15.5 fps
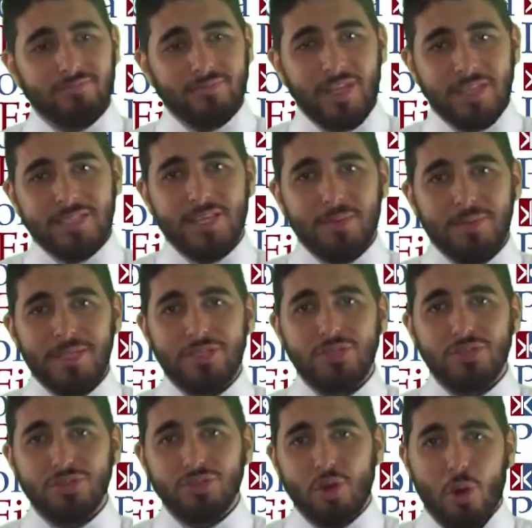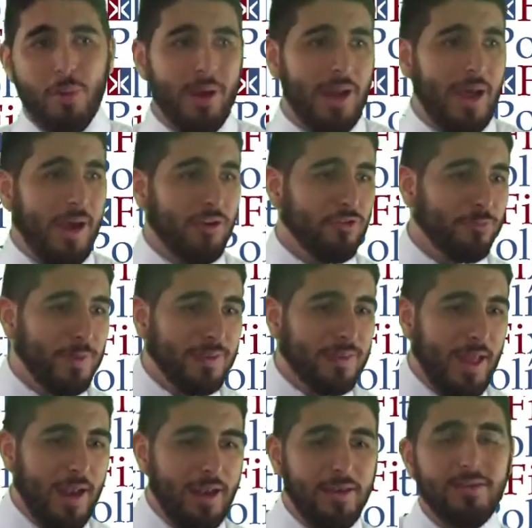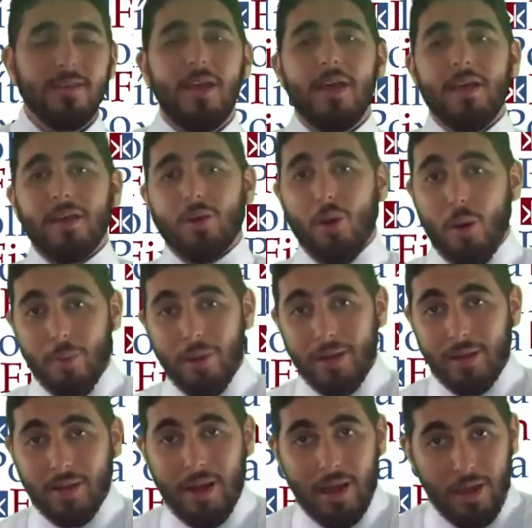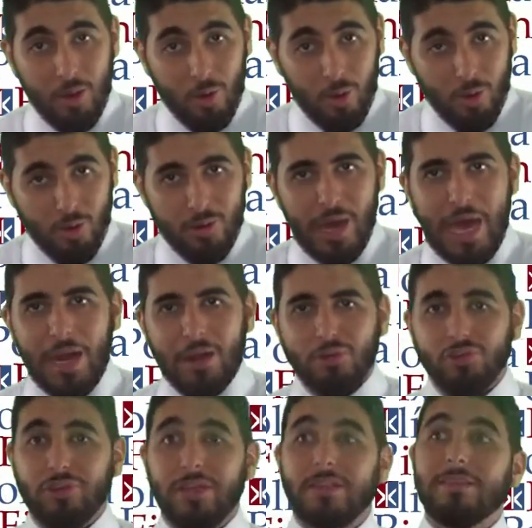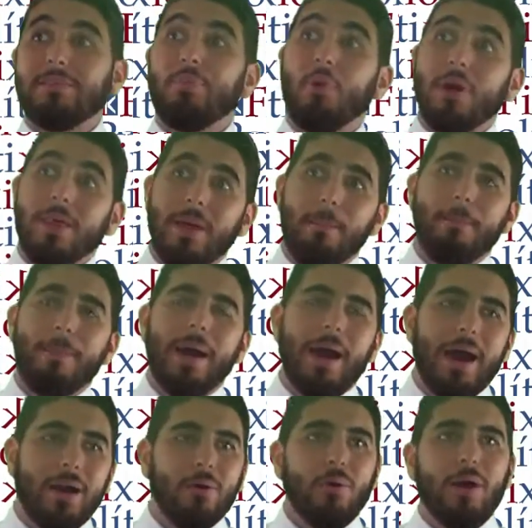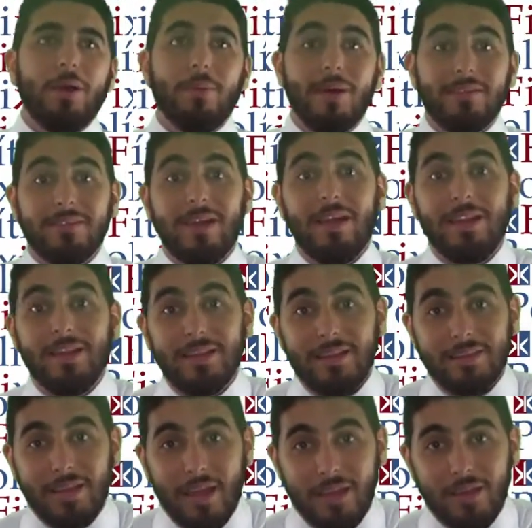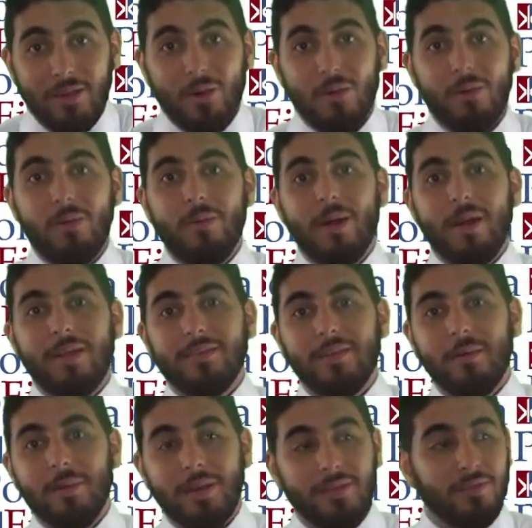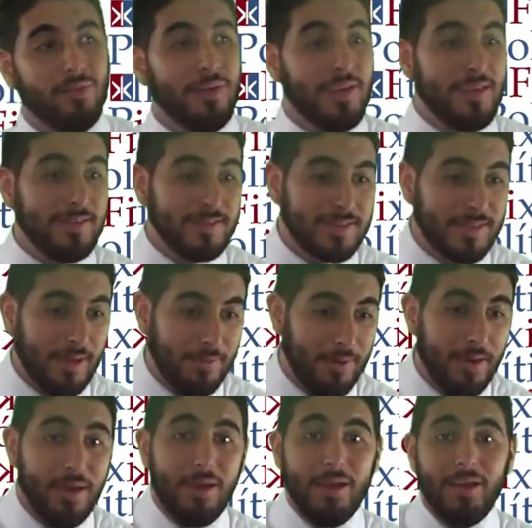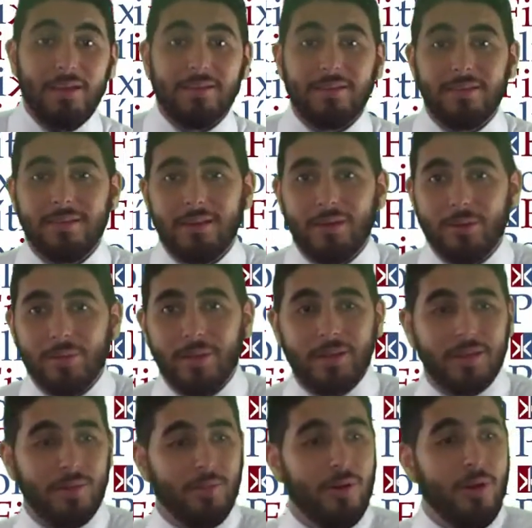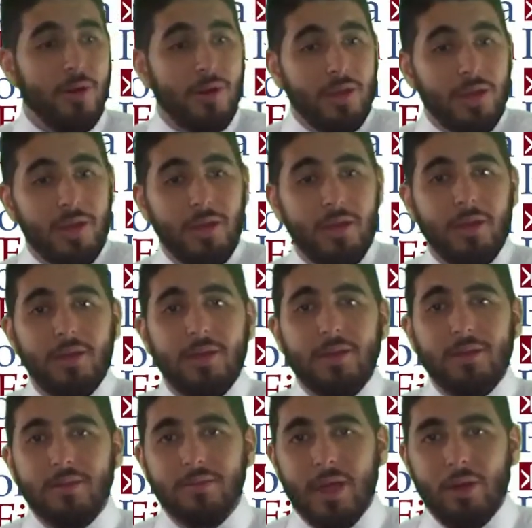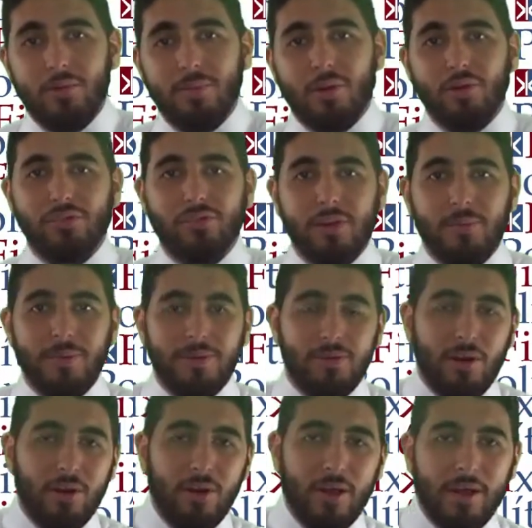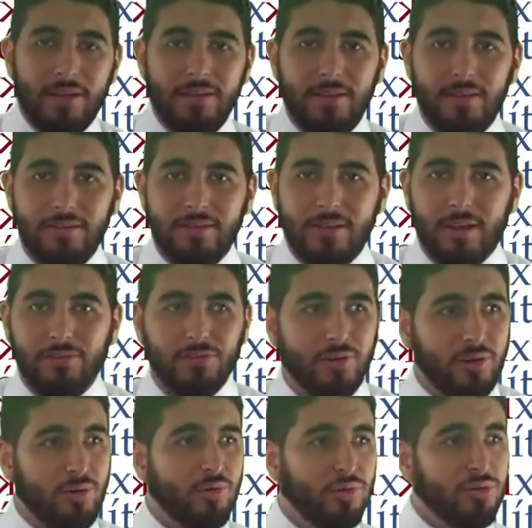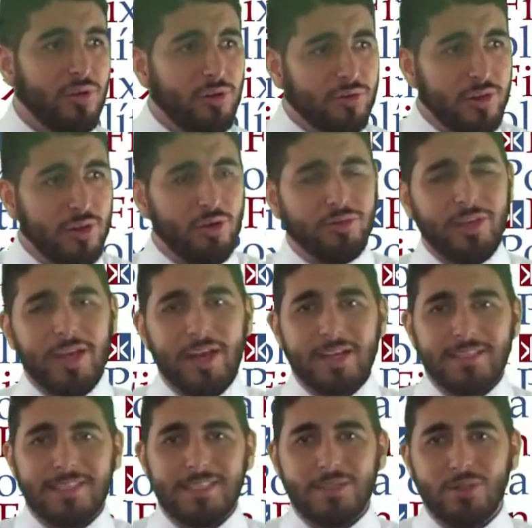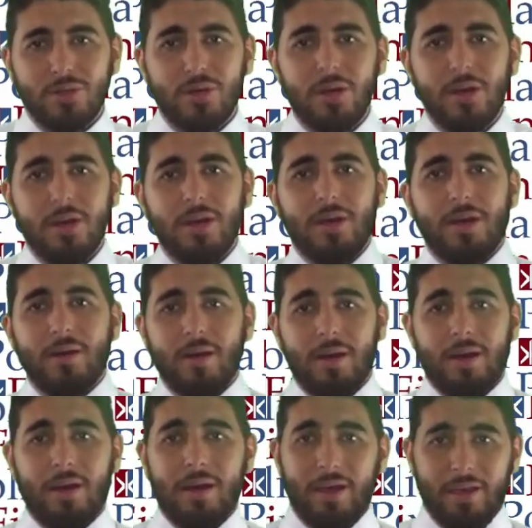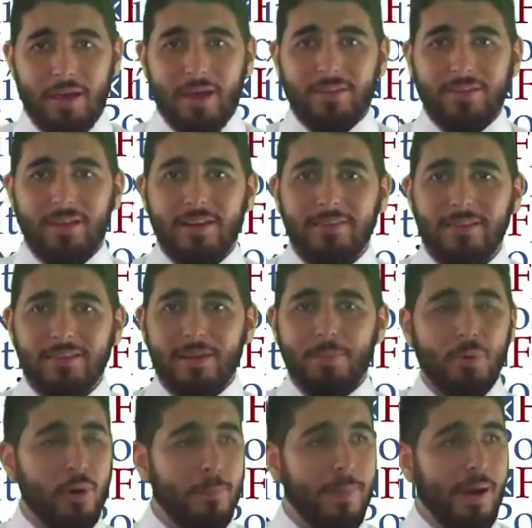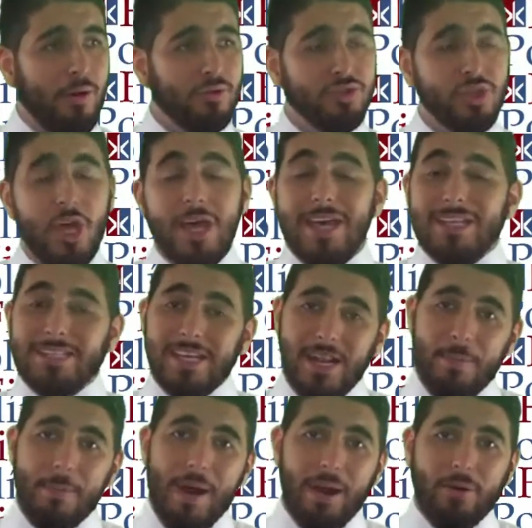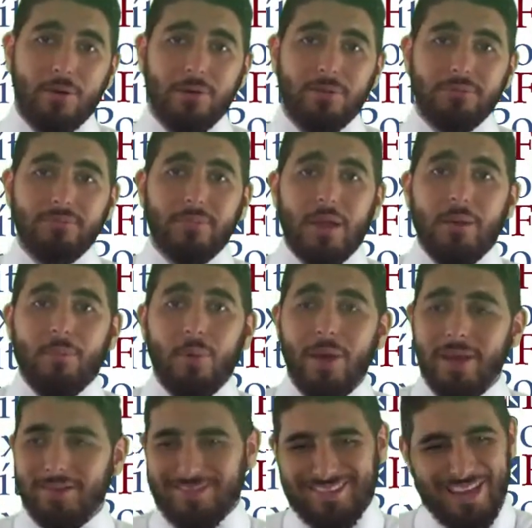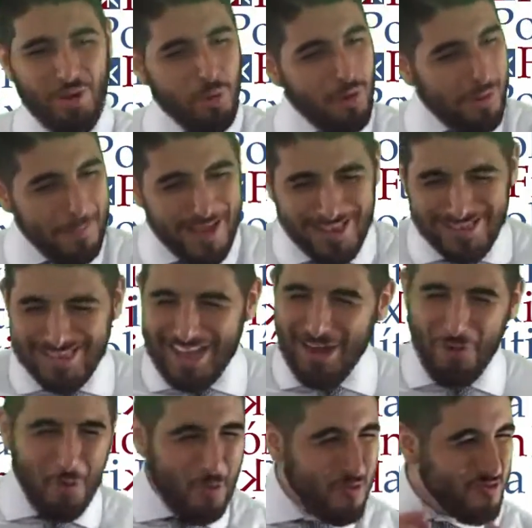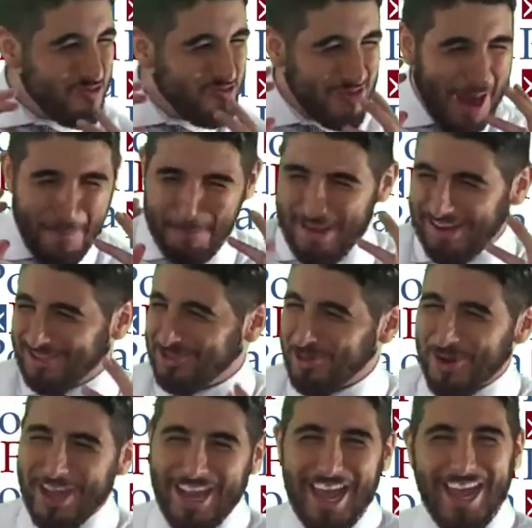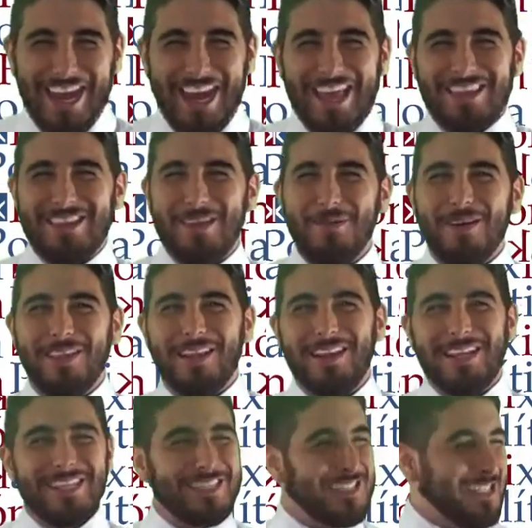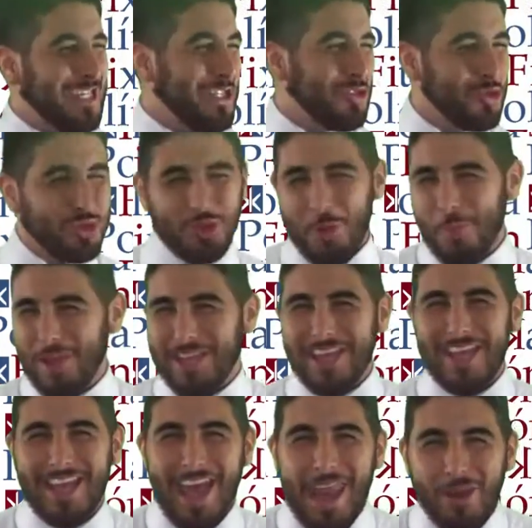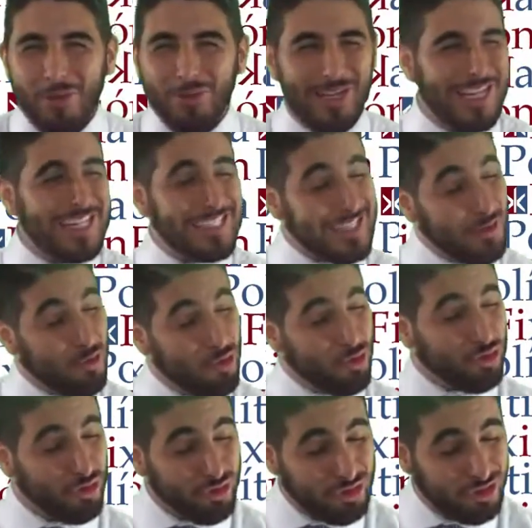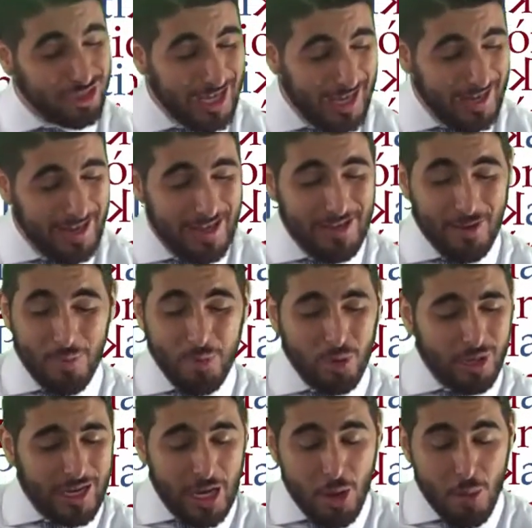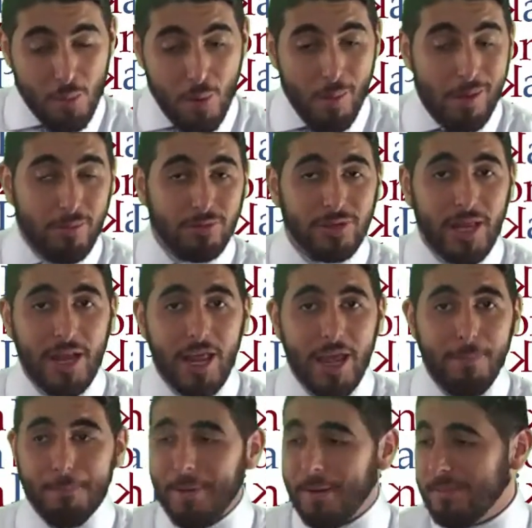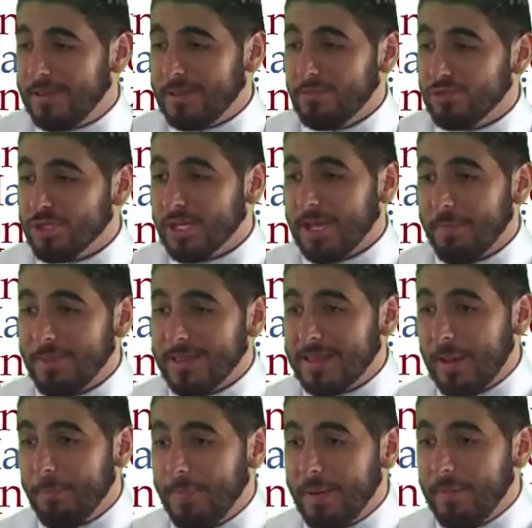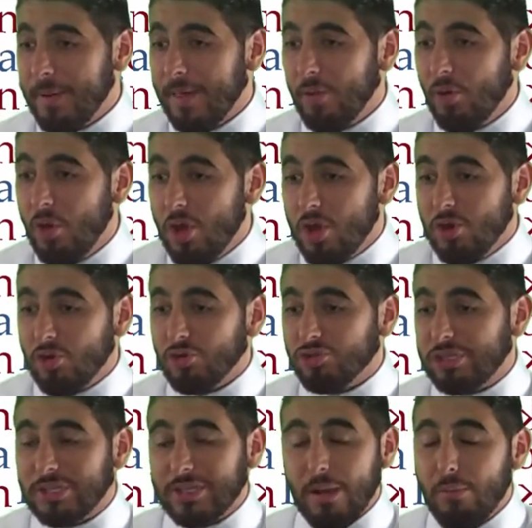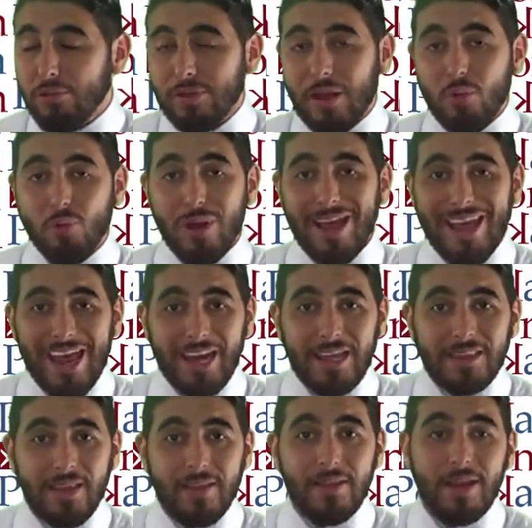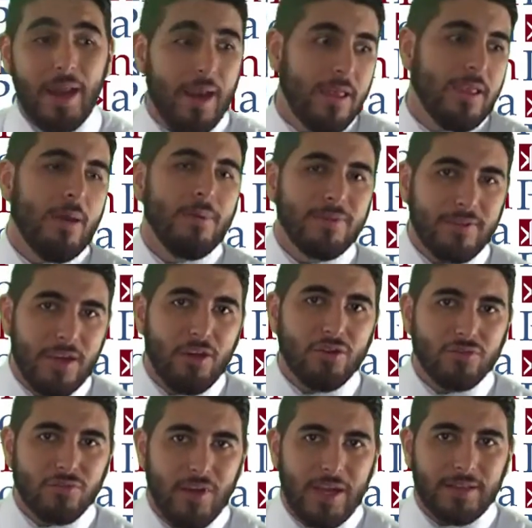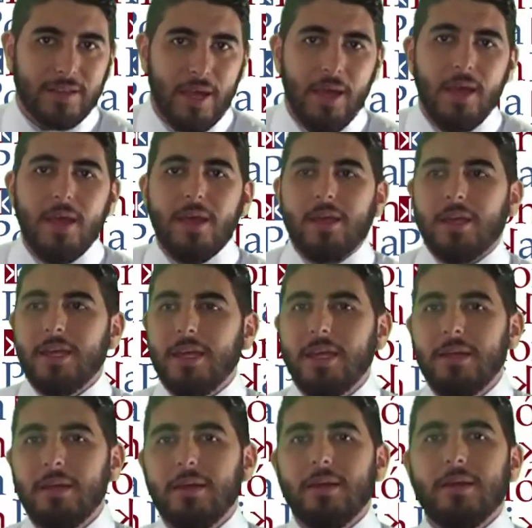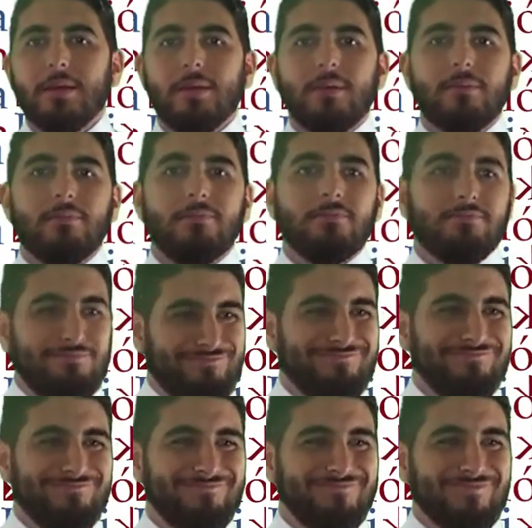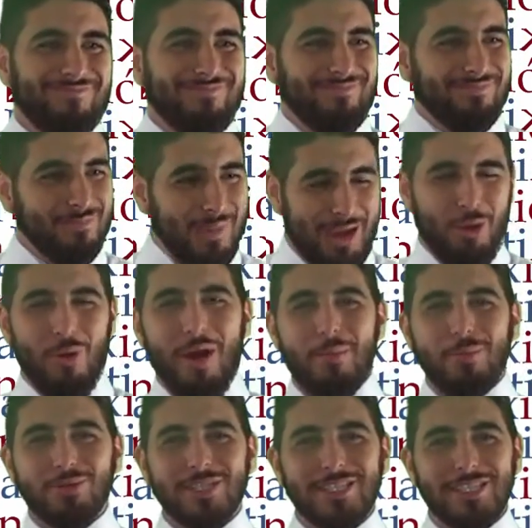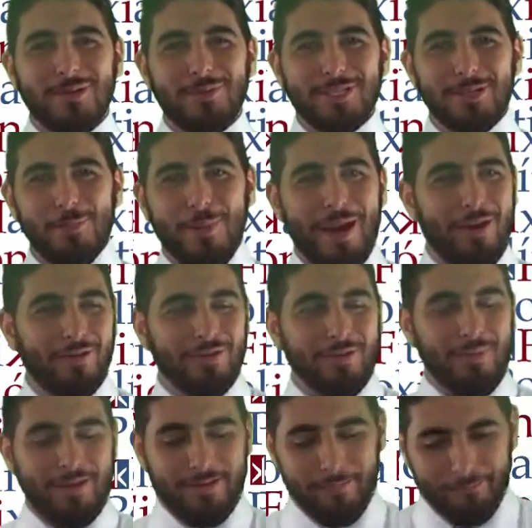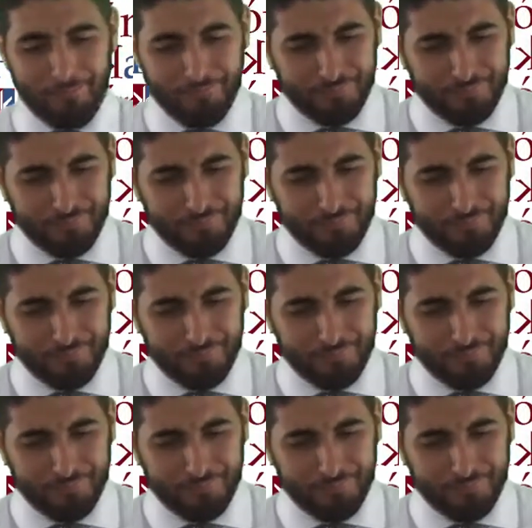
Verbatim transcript: den servicios, cobren, hagan hospitales, cobren ojo a los que puedan pagarlo, ahí va a estar el detalle, cómo van a saber eso, quién sabe, ese es el objetivo. Y dar un mejor servicio a la gente de escasos recursos, a los que no tengan acceso a, hacer ese tipo de pagos. Sin embargo, pues seguramente alguna persona acá creativa del Instituto Mexicano del Seguro Social, ¿por qué no movemos la ley? Permitimos el capital privado, nos quitamos alguna carguita de lana, ya ves que nos falta, y mejoramos el servicio para los demás.